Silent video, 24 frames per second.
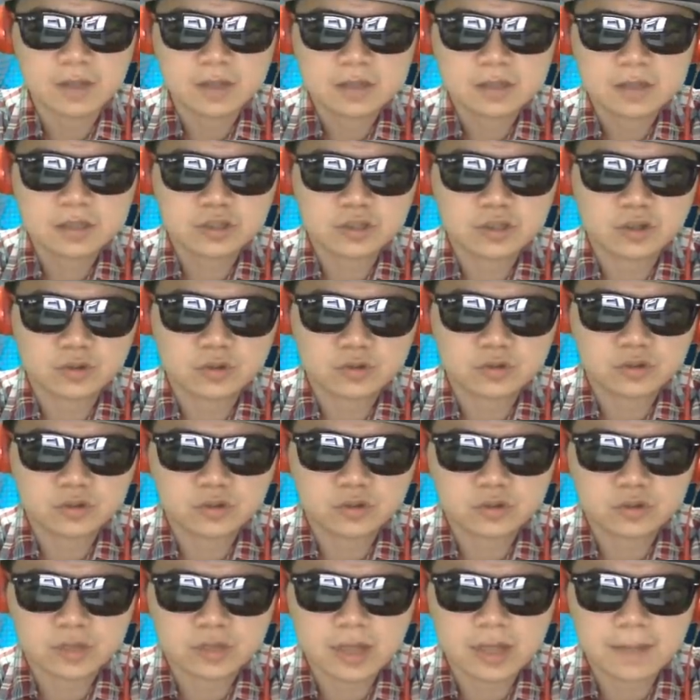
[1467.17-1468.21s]
这球就
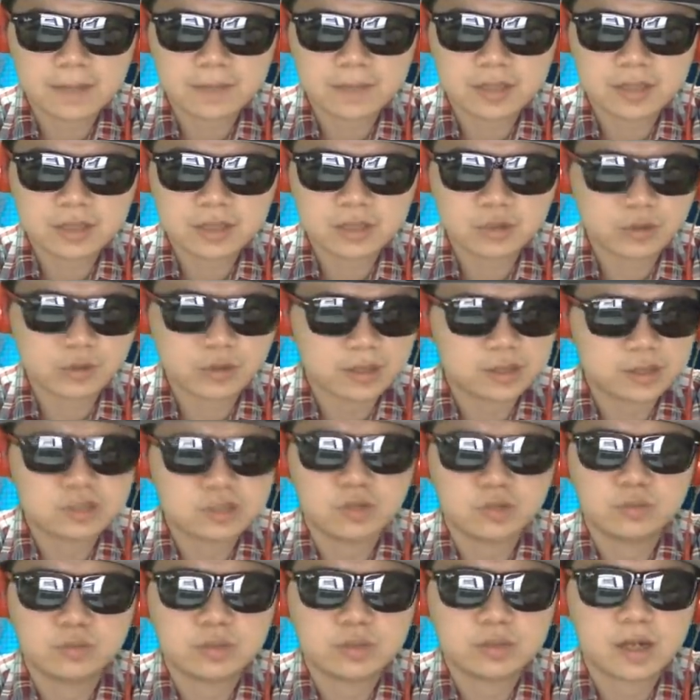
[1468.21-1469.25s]
算他劈腿也
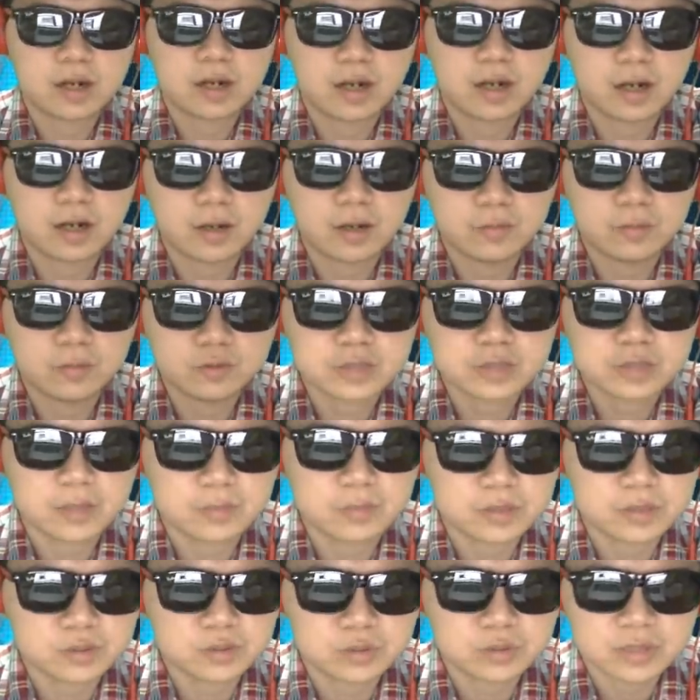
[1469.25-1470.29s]
救不到了哈。目前
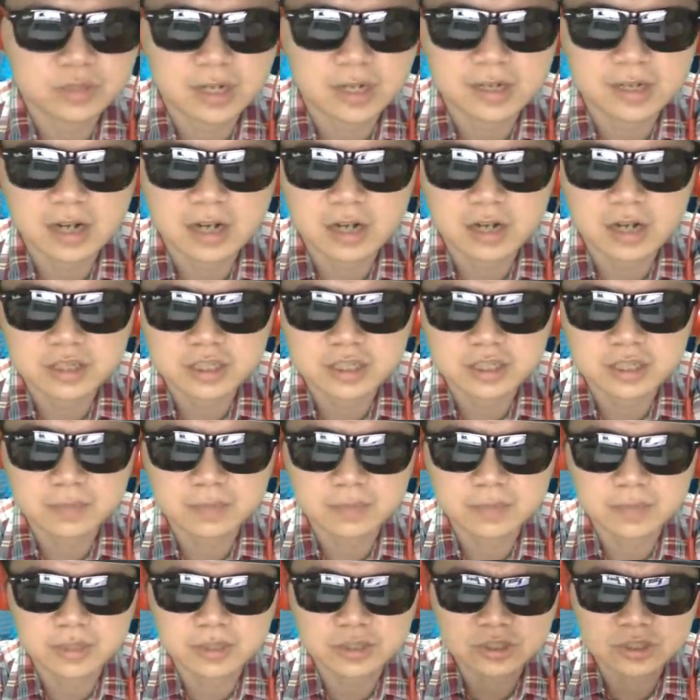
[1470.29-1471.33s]
比数是来到了七
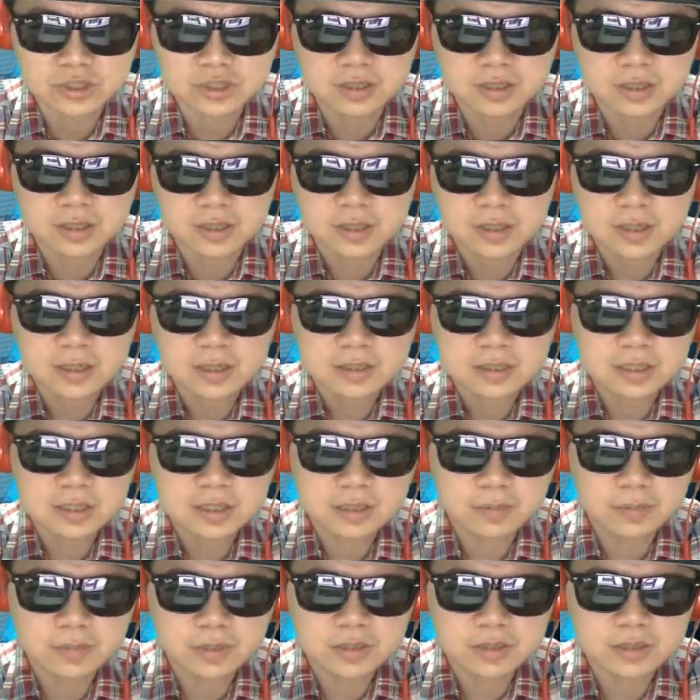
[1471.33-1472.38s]
比四，七
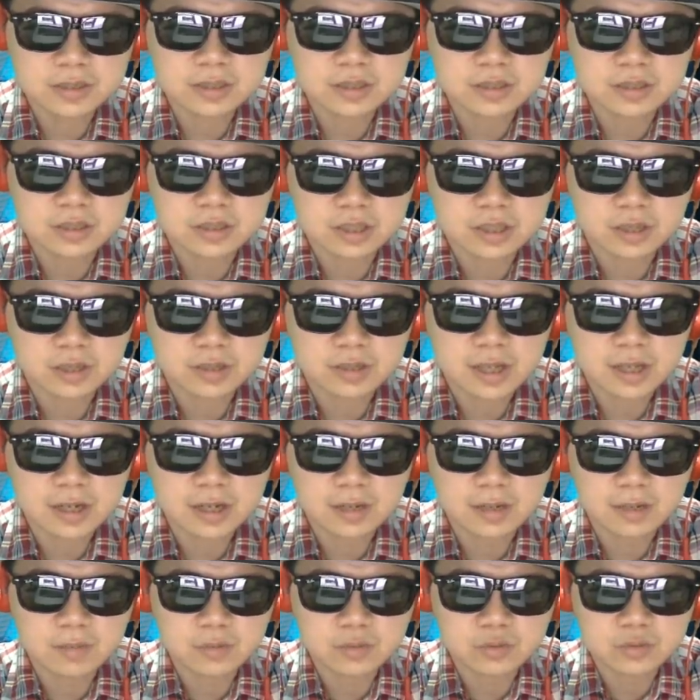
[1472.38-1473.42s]
比四。小戴
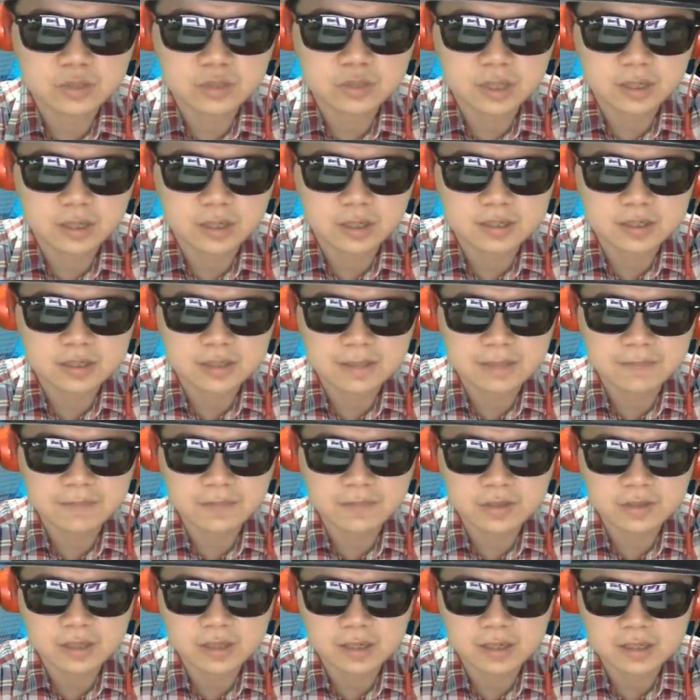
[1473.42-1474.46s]
呢目前呢三
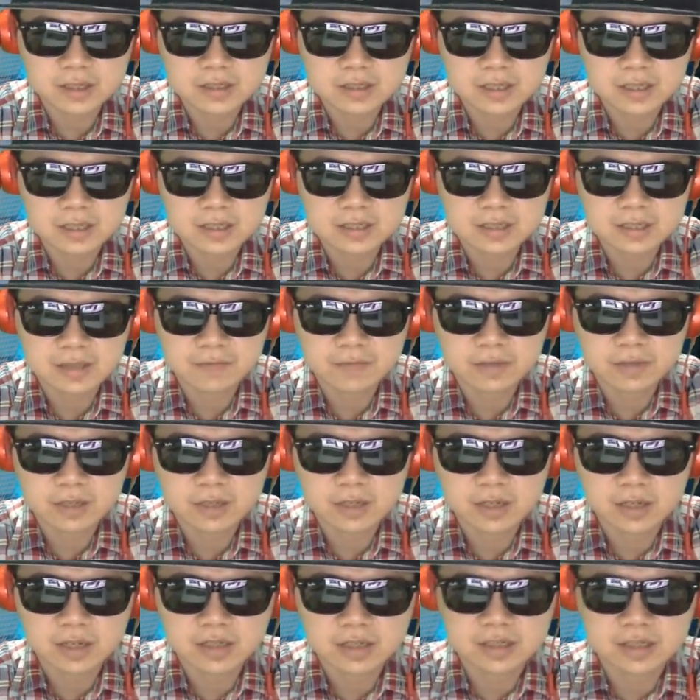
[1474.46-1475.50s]
分的领先，三分
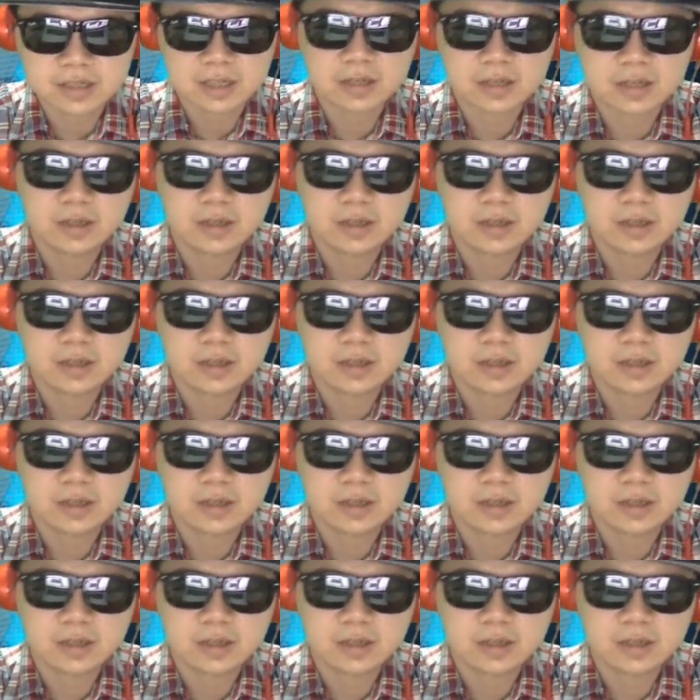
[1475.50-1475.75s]
的领先